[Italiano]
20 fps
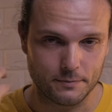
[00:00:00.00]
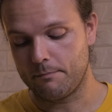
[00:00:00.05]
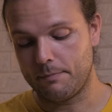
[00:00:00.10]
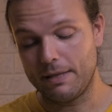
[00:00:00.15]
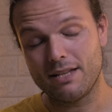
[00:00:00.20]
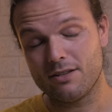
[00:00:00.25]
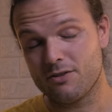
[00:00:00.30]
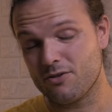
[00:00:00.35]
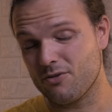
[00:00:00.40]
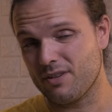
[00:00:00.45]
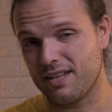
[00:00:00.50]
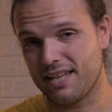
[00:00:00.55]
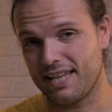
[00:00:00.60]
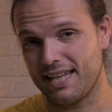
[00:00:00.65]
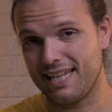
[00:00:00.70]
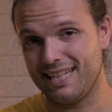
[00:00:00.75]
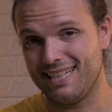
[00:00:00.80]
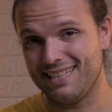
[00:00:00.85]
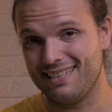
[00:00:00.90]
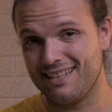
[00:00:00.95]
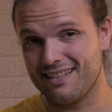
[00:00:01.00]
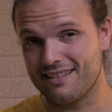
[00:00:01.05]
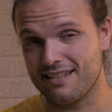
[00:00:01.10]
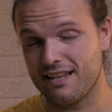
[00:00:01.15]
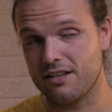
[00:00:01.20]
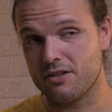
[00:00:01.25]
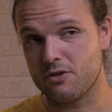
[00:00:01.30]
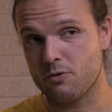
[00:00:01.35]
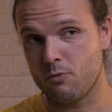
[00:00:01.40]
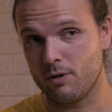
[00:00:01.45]
Penso che il
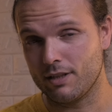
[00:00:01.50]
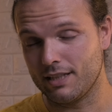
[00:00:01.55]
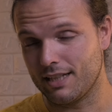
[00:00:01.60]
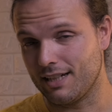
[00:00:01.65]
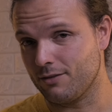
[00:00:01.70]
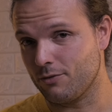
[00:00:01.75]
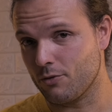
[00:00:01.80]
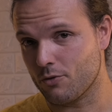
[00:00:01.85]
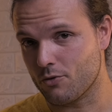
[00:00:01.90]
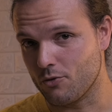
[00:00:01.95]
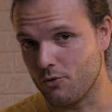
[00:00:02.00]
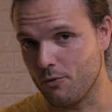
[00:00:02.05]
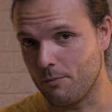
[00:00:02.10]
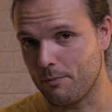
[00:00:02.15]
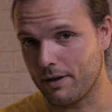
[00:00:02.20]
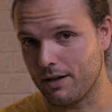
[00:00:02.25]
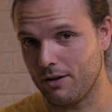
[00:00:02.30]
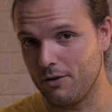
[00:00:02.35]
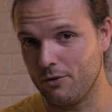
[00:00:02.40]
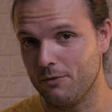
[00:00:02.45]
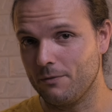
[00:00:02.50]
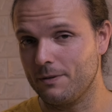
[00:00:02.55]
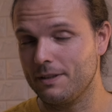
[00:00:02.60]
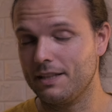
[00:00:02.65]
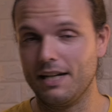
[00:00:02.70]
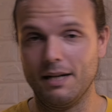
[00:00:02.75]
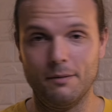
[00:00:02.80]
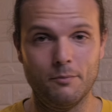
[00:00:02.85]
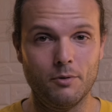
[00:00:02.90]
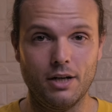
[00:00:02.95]
design squadrato sopra lo
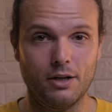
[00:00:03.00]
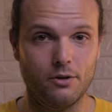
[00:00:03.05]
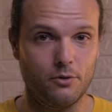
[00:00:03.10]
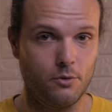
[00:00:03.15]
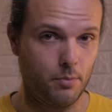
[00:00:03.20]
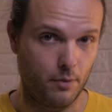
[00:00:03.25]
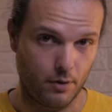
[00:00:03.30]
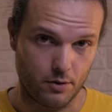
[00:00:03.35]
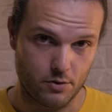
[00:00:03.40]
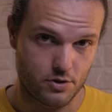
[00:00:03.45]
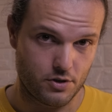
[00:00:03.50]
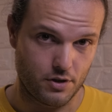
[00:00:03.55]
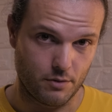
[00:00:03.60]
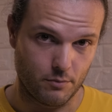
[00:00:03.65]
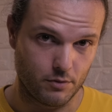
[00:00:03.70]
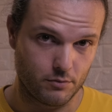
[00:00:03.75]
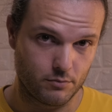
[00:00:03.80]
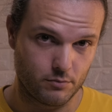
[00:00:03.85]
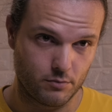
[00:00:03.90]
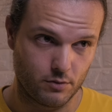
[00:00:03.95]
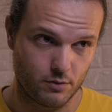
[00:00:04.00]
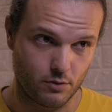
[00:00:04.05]
vedremo l'anno prossimo,